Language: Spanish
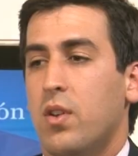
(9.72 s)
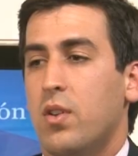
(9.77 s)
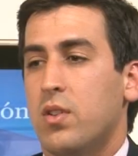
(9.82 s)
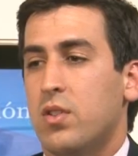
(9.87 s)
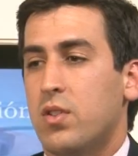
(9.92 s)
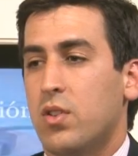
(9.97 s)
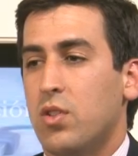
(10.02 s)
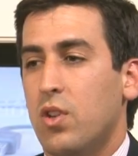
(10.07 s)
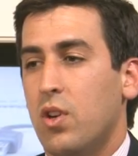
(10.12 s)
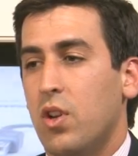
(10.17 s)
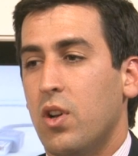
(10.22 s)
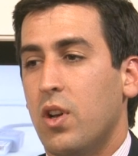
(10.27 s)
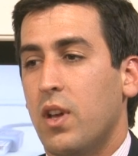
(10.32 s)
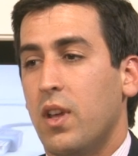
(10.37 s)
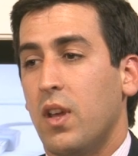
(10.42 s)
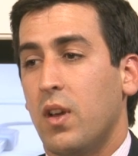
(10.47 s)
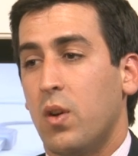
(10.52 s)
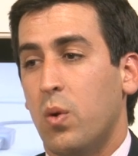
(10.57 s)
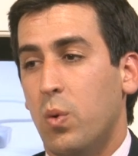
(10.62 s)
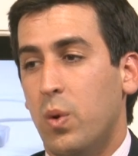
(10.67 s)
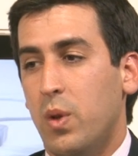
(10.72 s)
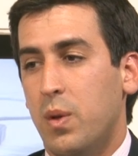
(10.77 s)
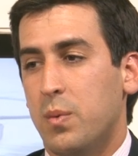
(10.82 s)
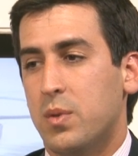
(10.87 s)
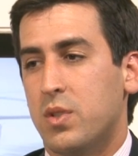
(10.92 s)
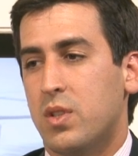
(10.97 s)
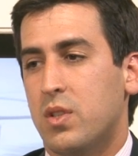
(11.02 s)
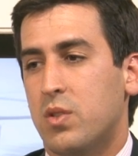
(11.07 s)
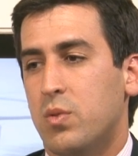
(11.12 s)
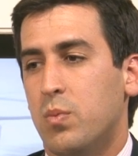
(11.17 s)
Nosotros lo que
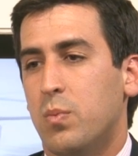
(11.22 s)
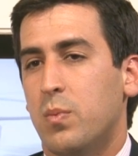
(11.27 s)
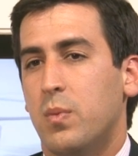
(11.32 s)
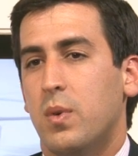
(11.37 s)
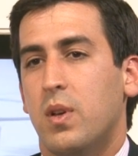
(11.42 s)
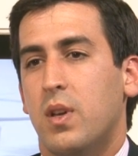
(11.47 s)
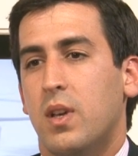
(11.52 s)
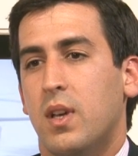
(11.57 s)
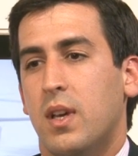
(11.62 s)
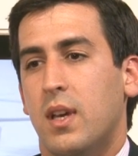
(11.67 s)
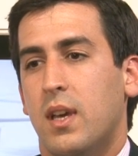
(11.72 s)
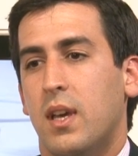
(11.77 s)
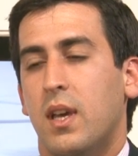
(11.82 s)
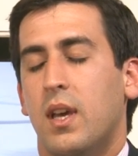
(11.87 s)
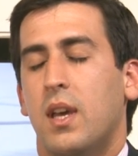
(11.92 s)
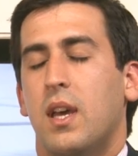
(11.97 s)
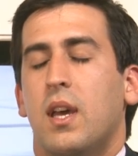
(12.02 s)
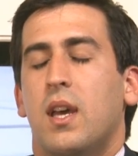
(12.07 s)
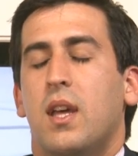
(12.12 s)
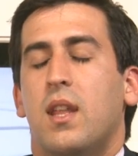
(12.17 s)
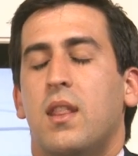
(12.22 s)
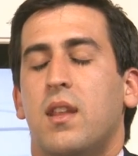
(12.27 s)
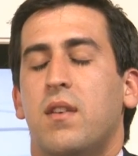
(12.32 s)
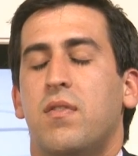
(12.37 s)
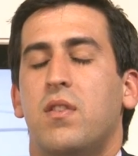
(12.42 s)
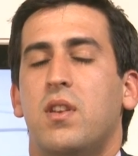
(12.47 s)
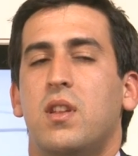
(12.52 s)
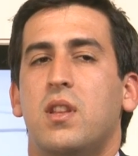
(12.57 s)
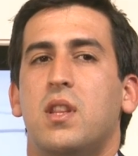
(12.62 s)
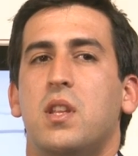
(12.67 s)
descubrimos es, un, es, que, en
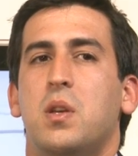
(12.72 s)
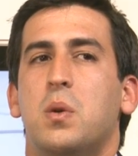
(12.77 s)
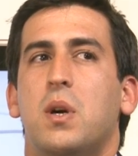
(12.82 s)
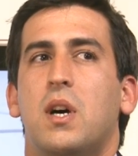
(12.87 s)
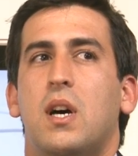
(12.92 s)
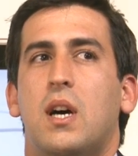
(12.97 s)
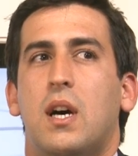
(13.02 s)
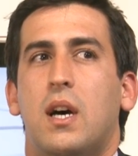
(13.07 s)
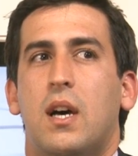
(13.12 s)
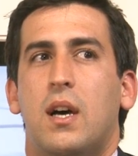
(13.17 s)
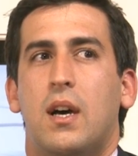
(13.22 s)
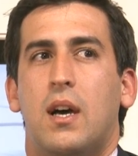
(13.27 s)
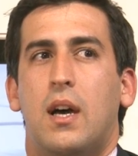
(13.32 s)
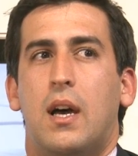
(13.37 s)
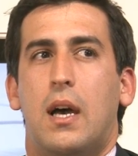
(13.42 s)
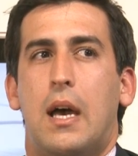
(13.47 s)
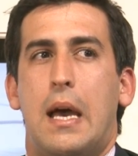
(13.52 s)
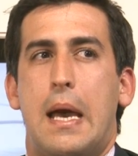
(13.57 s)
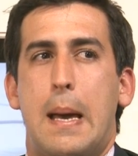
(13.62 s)
definitiva,